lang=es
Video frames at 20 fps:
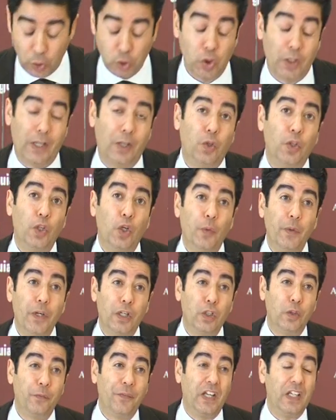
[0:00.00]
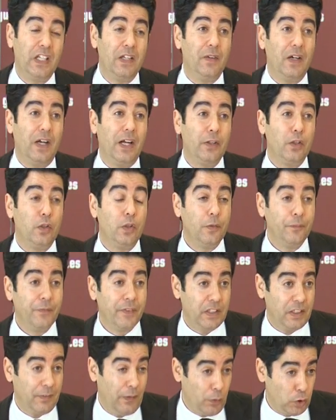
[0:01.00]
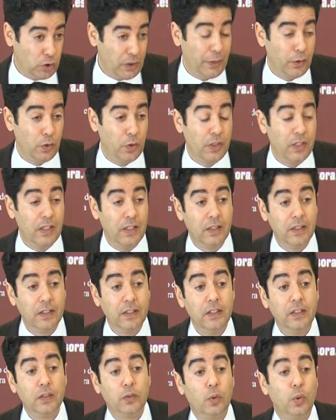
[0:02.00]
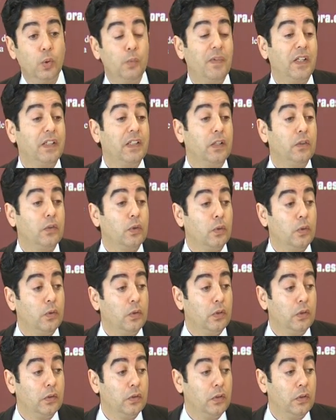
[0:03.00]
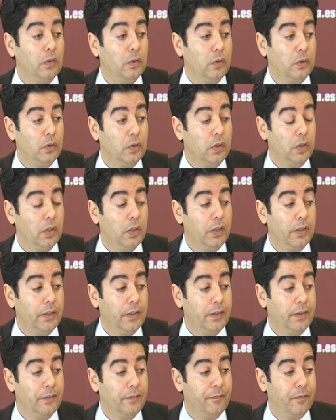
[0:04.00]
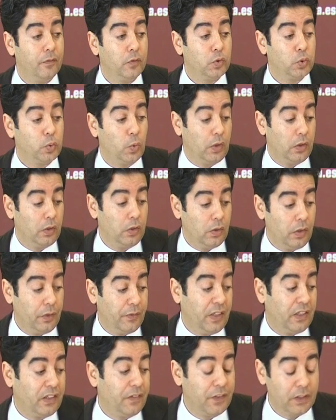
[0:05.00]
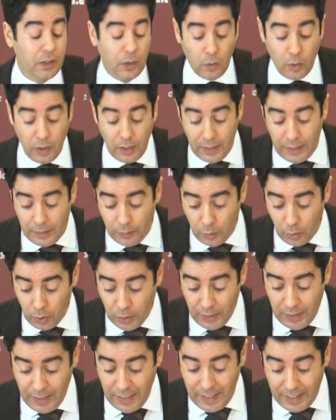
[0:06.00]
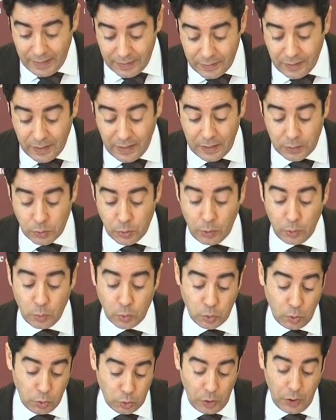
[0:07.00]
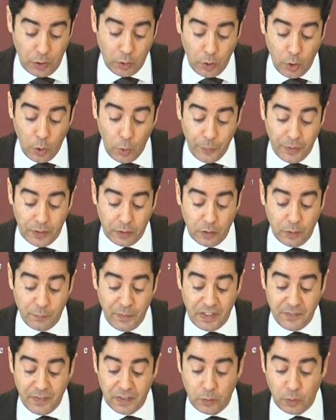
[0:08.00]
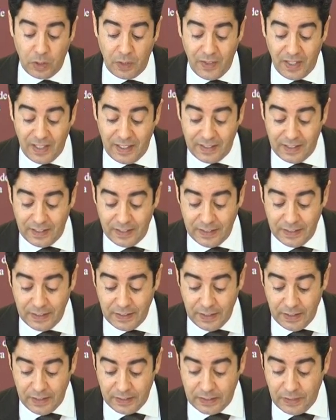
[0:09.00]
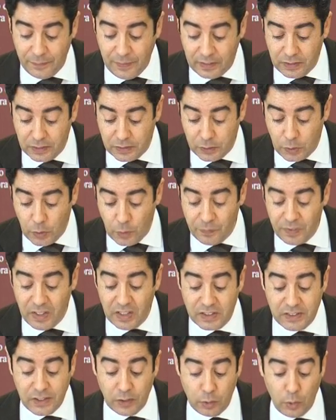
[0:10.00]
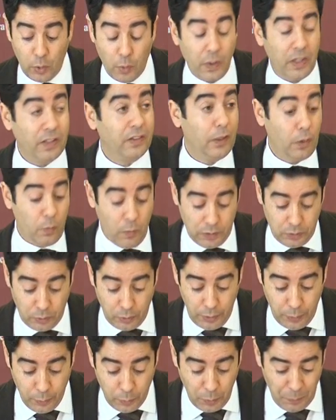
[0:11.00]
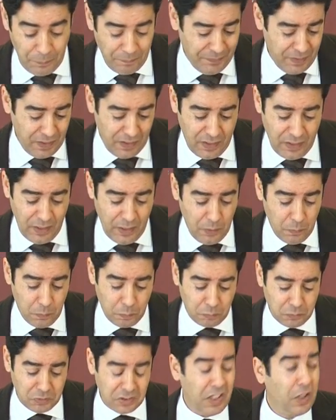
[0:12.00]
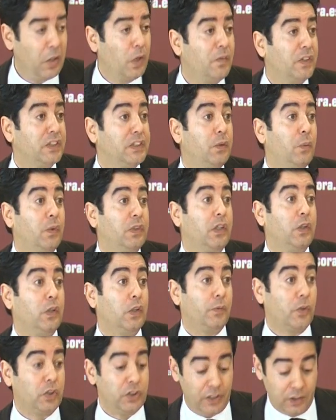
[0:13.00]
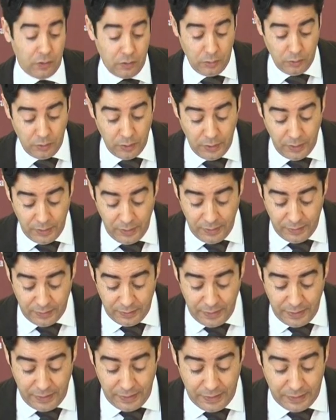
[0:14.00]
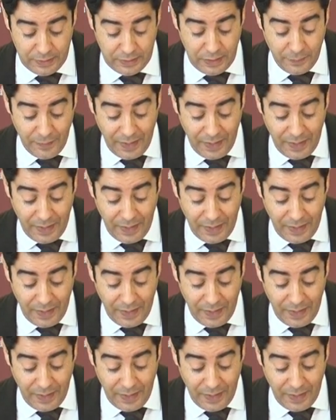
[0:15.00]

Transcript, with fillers: los órganos de gobierno que llevan años, llevamos años ya todo un mandato con los eh, sueldos evidentemente congelados, en este caso incluso los órganos de gobierno experimentan una bajada de 25.144 euros, que es un 6,51% de